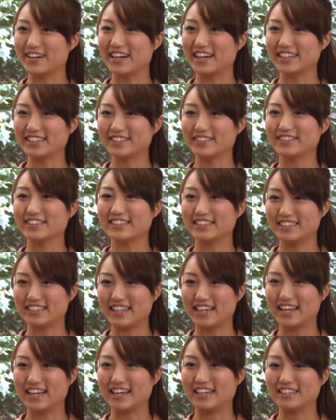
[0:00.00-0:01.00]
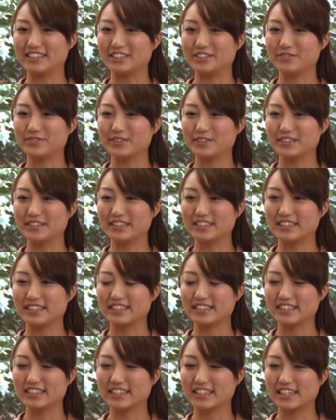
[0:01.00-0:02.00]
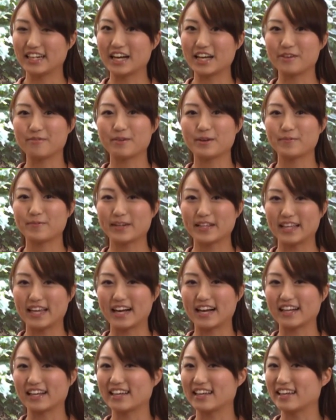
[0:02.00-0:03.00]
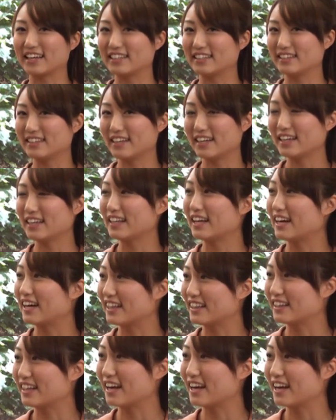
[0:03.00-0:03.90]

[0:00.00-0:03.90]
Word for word: はそうですね自分が今まで発見できなか